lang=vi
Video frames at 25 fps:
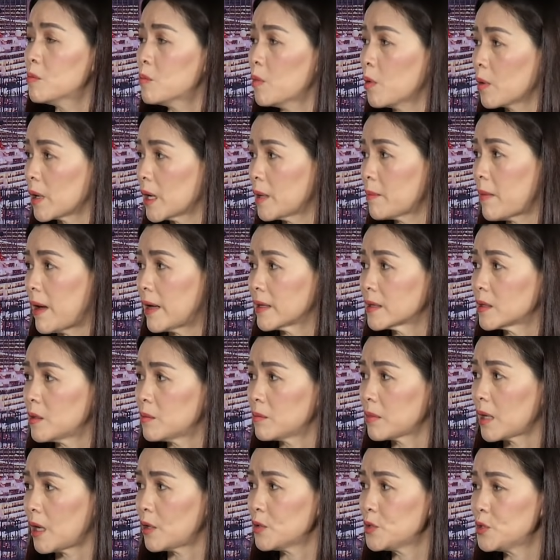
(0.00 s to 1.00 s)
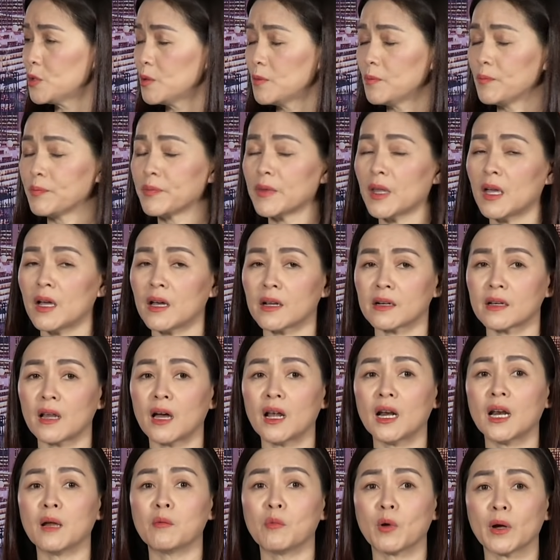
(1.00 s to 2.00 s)
một cái bản thông cáo chung.
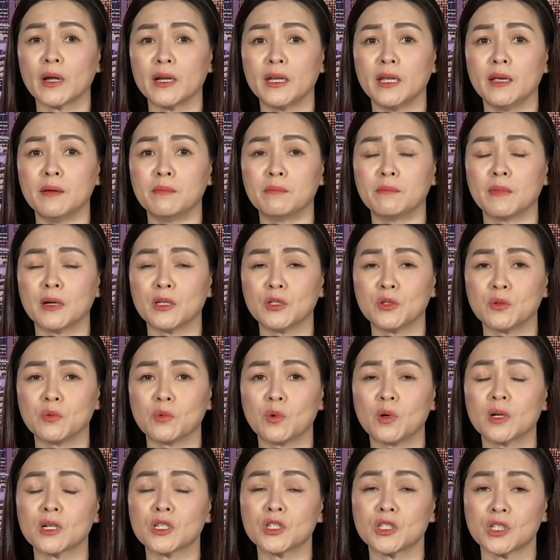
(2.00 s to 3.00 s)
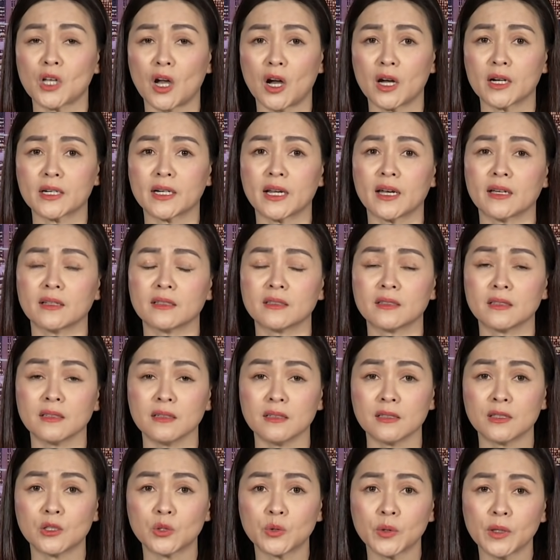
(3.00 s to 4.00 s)
Đó là một cái điểm mà Trung Quốc cho rằng
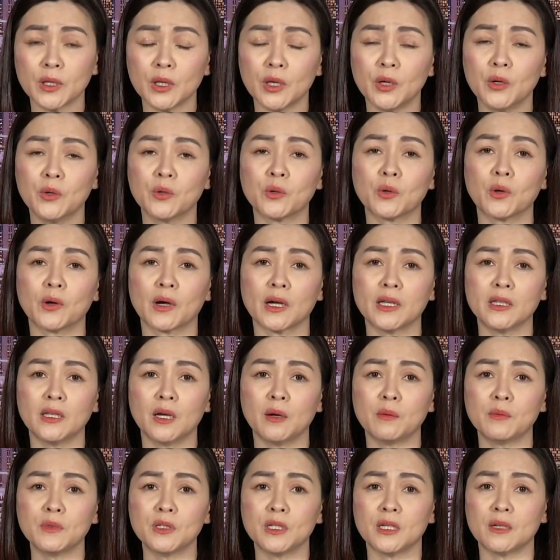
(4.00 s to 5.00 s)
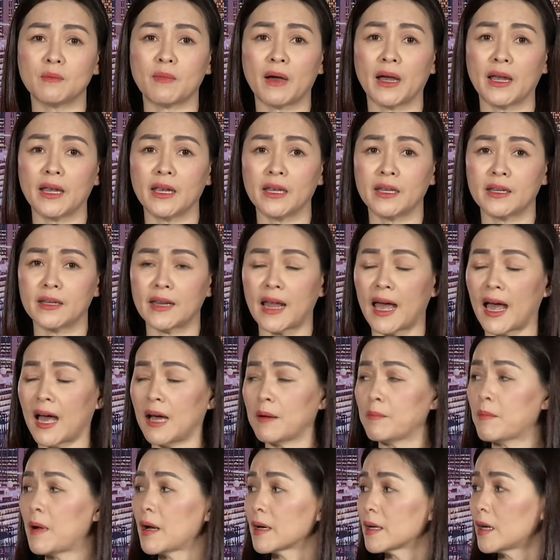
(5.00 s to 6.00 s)
sự suy yếu của cái nhóm G7
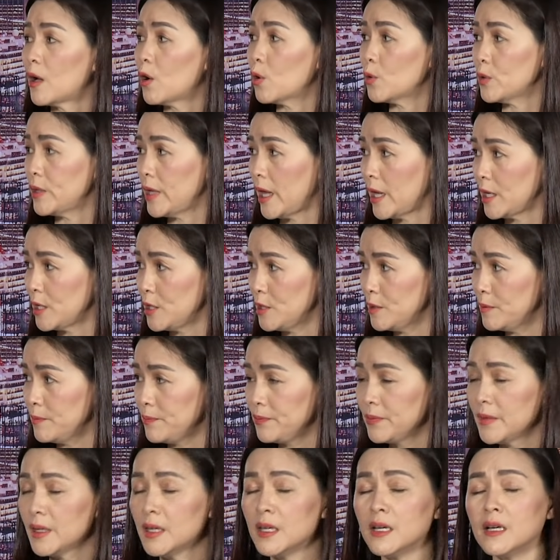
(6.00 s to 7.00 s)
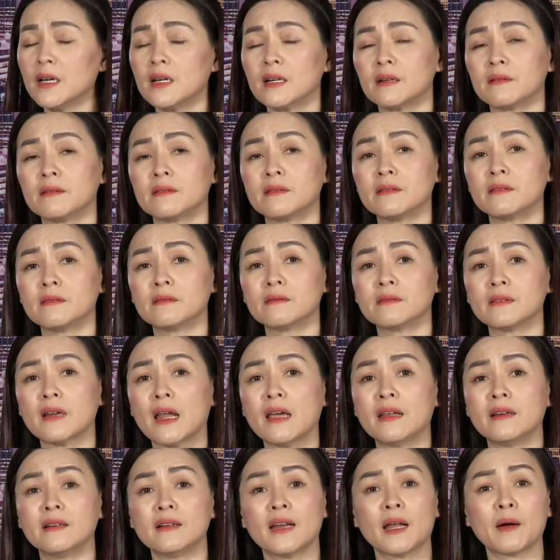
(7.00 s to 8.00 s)
đã bắt đầu nhen nhúm
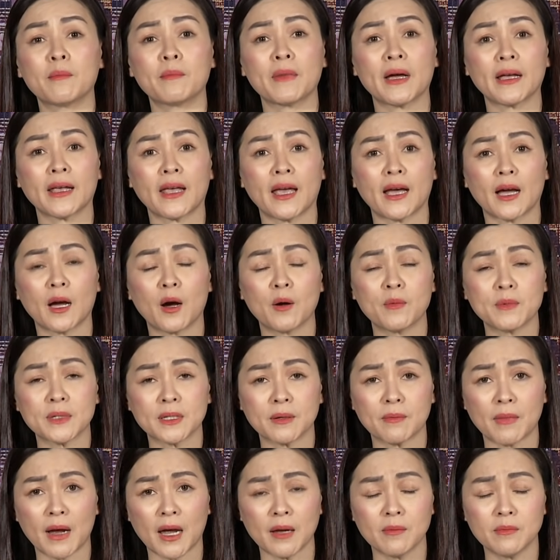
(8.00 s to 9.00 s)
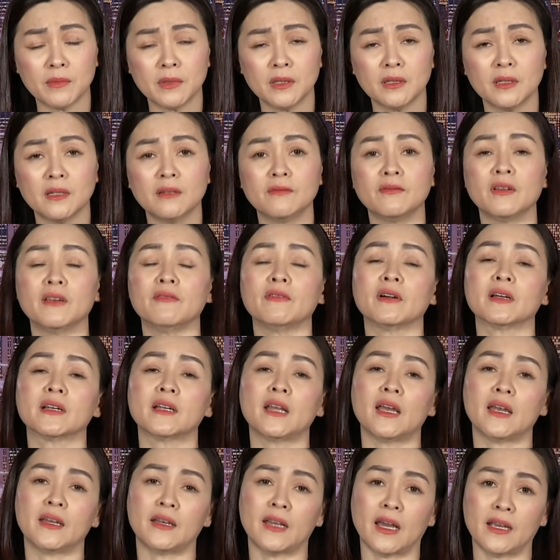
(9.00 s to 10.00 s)
đến năm 2020 vì vấn
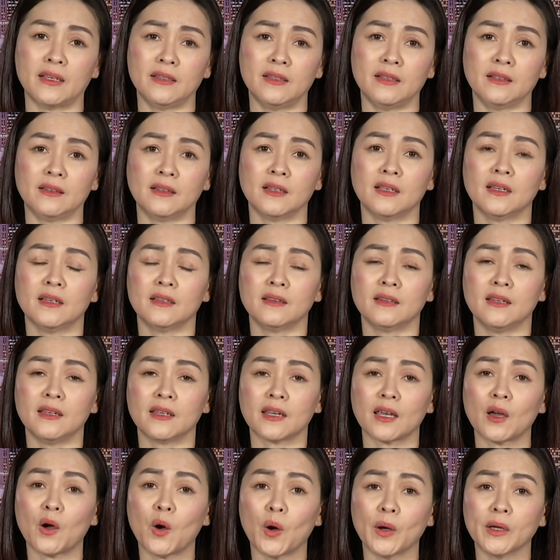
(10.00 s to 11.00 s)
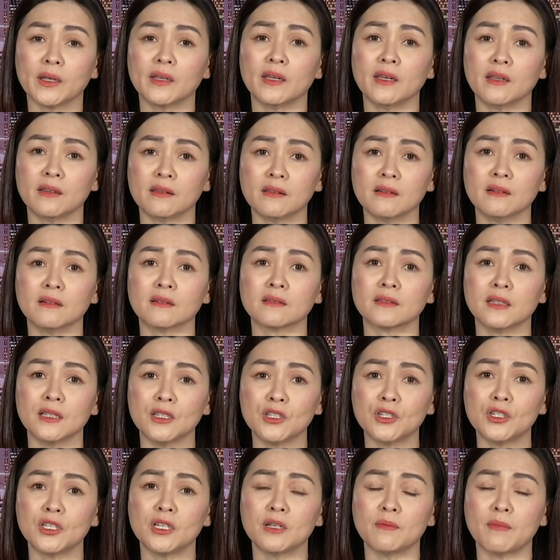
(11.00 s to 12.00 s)
đề đại dịch thì cái hội nghị thượng
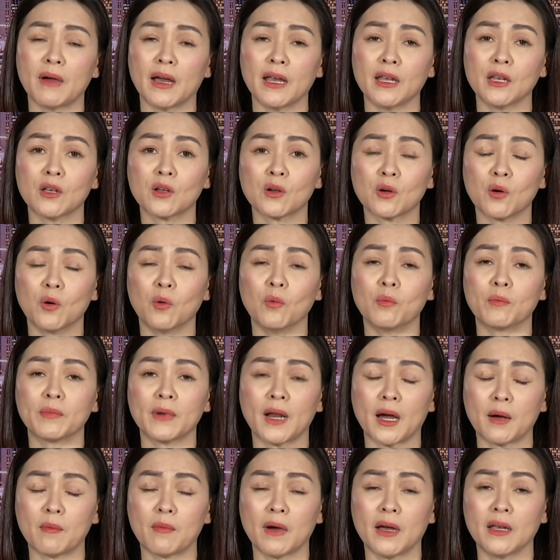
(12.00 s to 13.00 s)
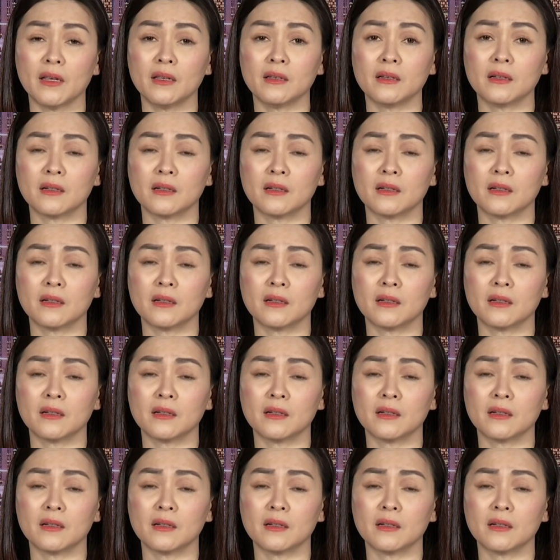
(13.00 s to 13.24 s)
đỉnh G7 cũng đã bị